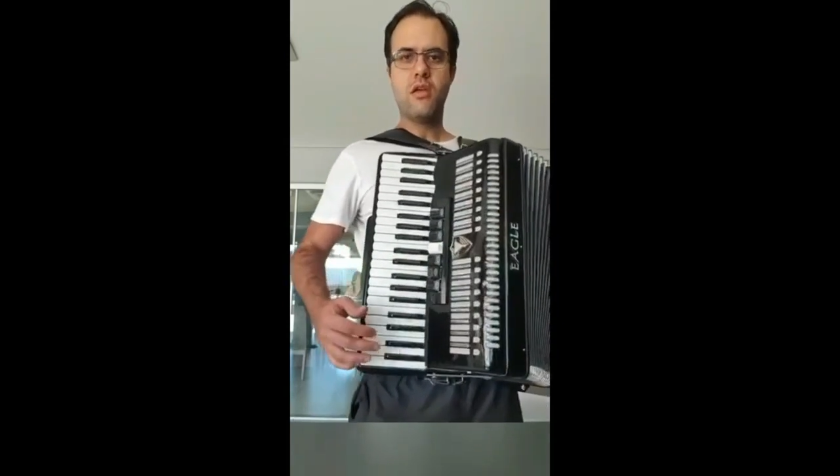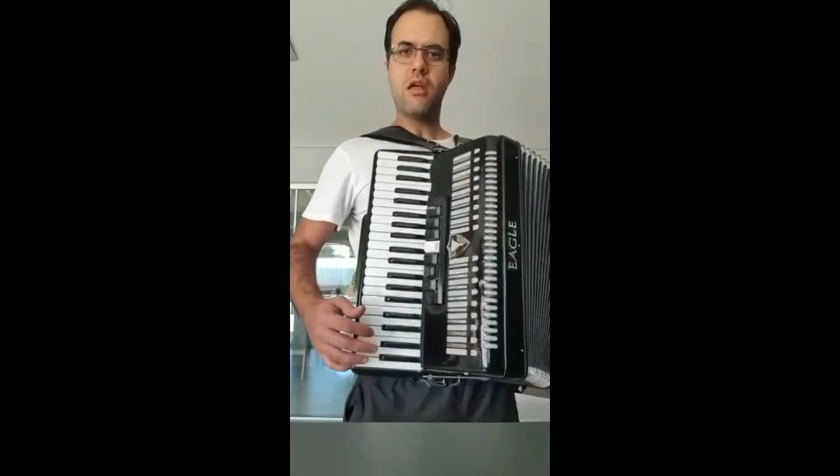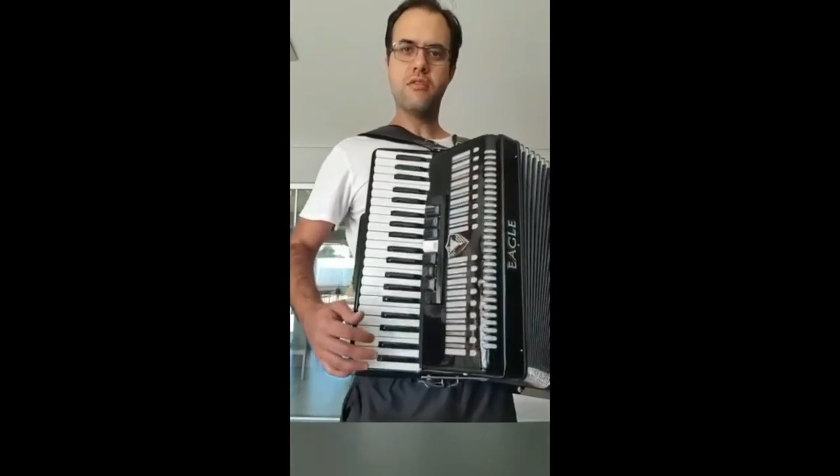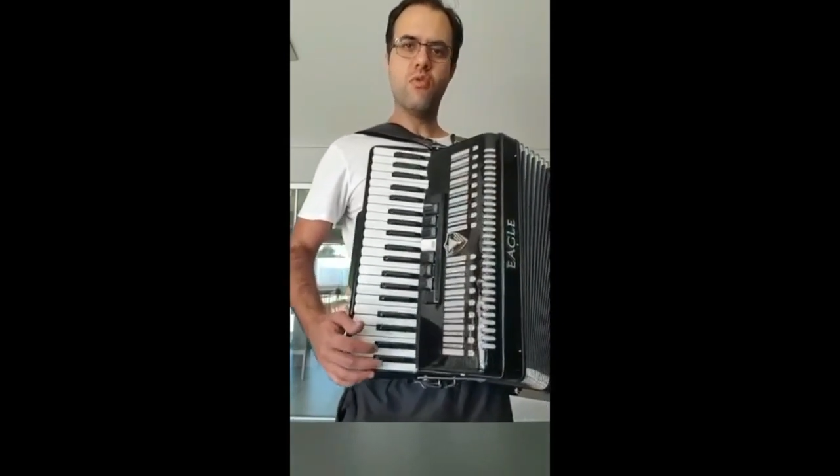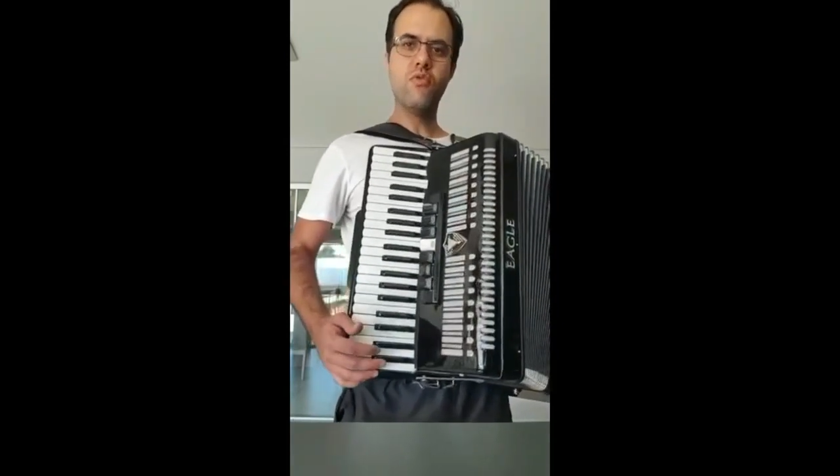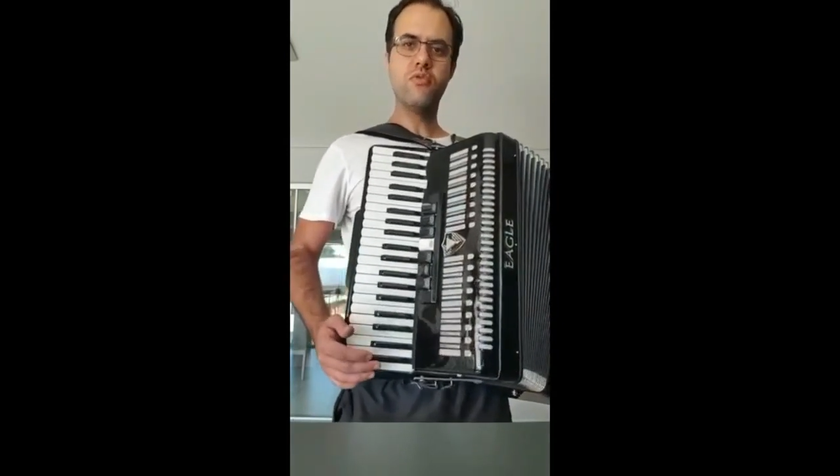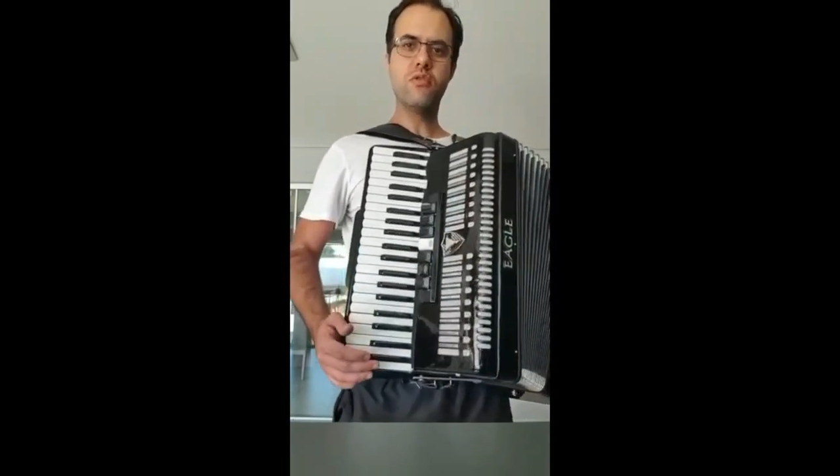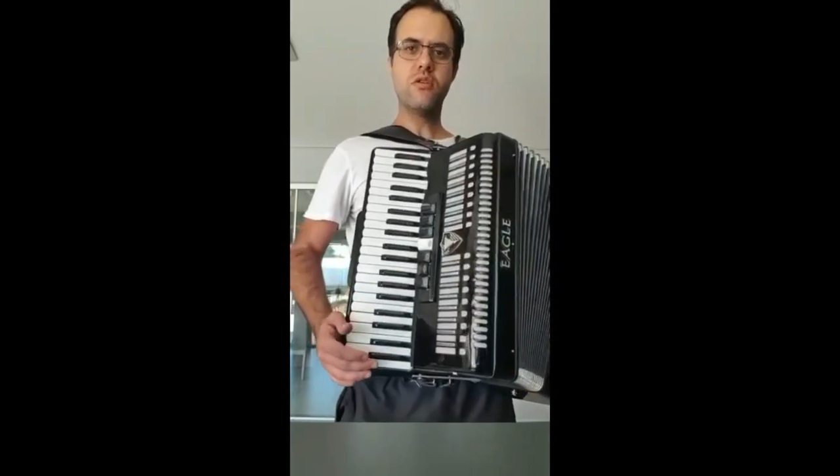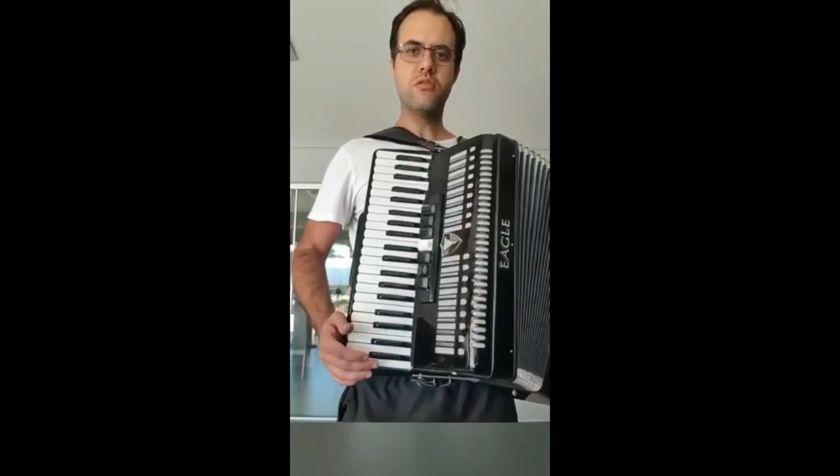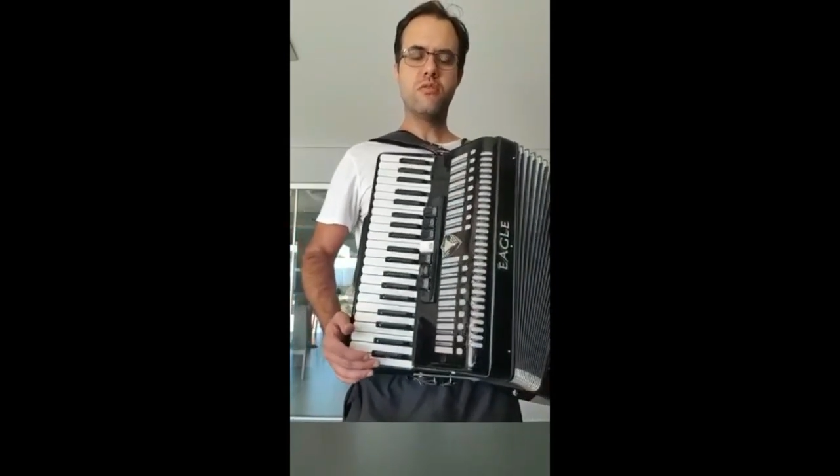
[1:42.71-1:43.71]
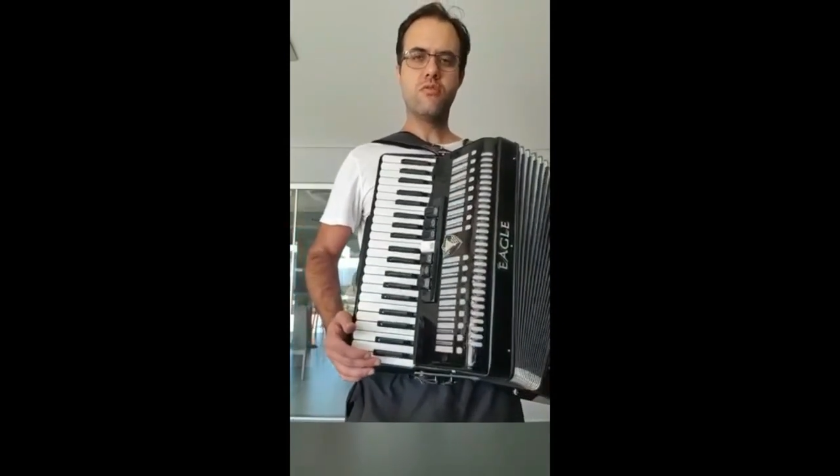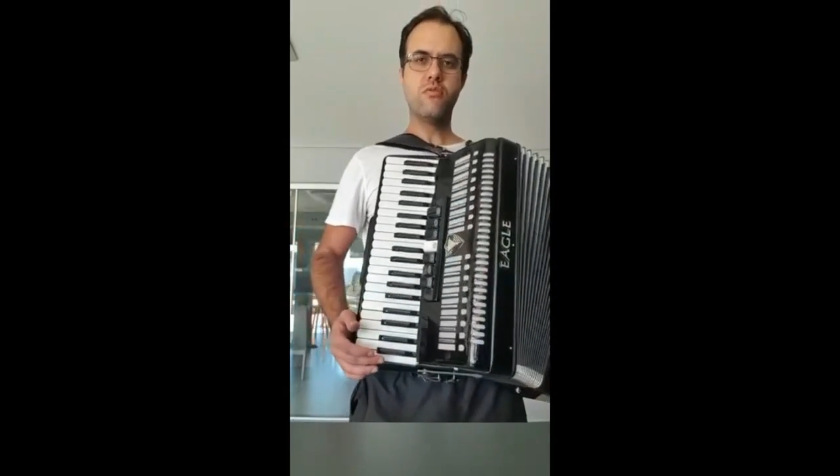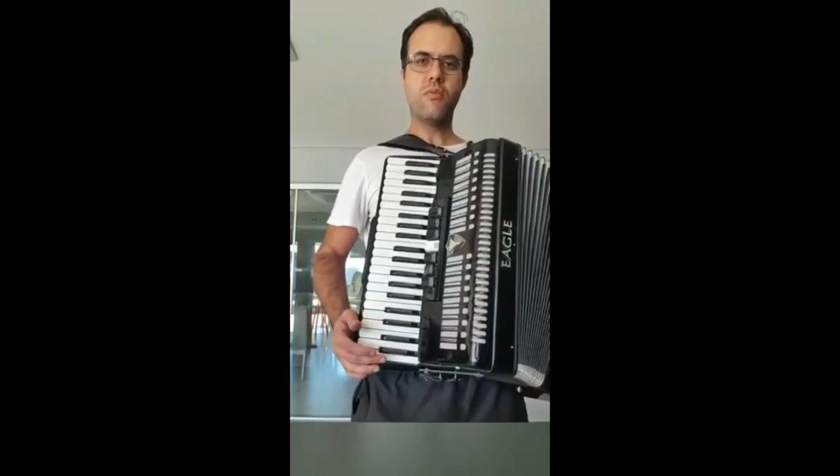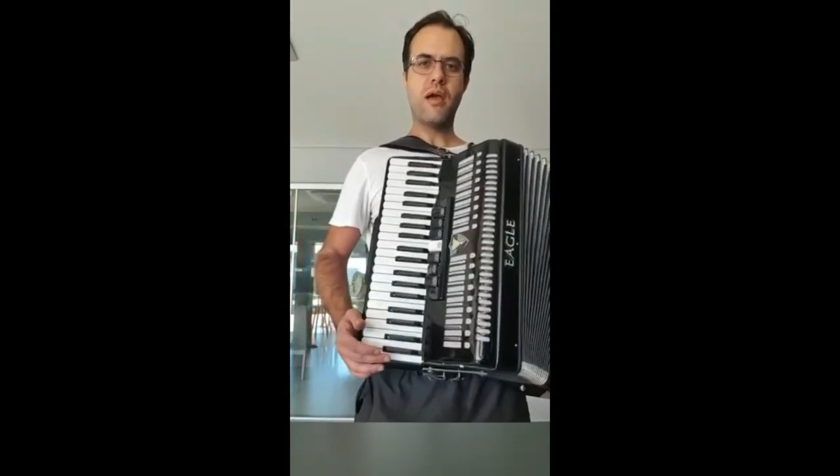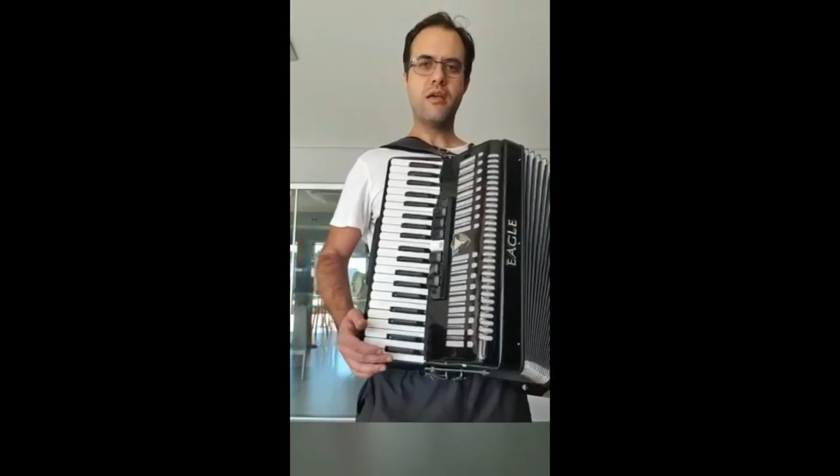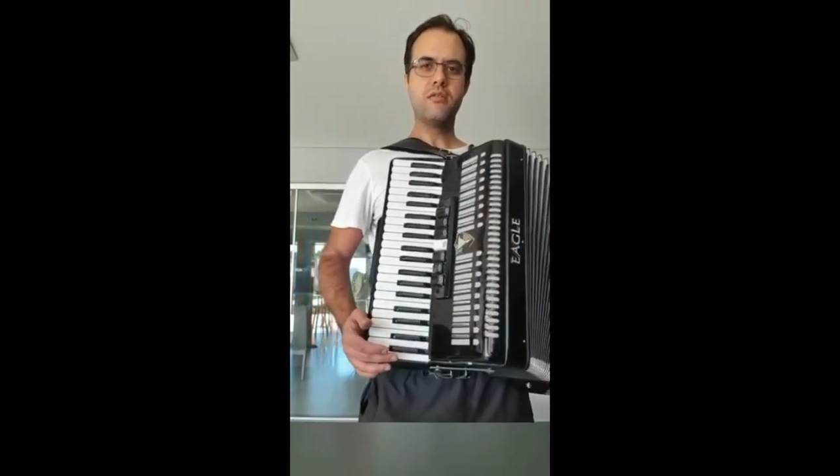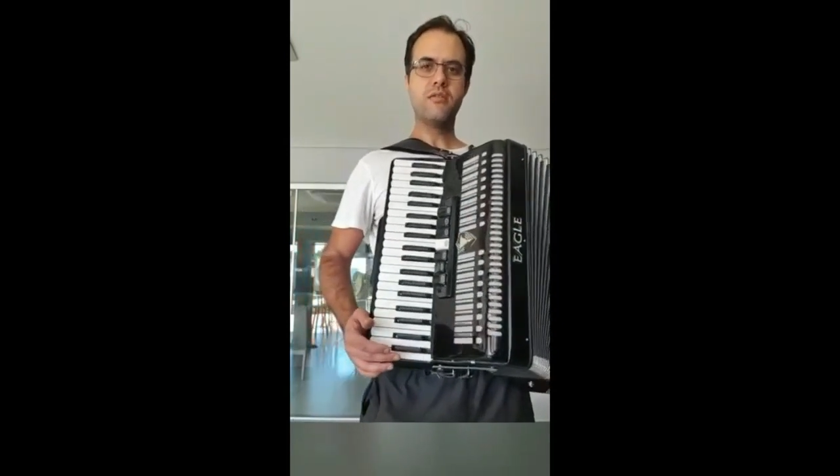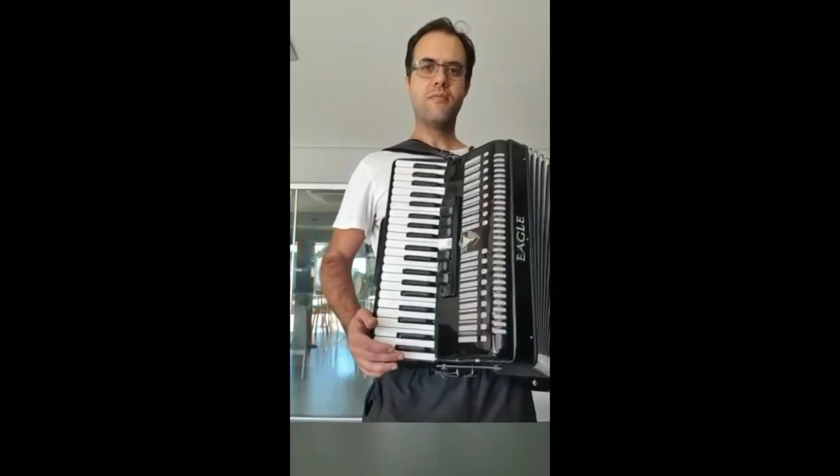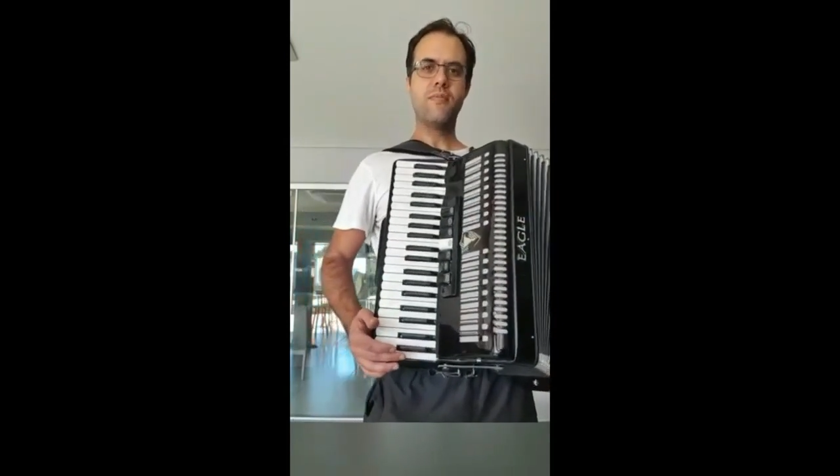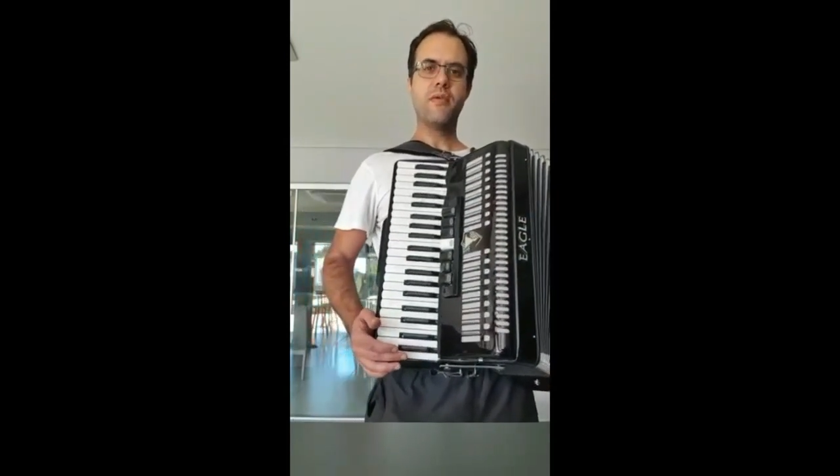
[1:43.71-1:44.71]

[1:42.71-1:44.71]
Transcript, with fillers: as músicas e tudo mais.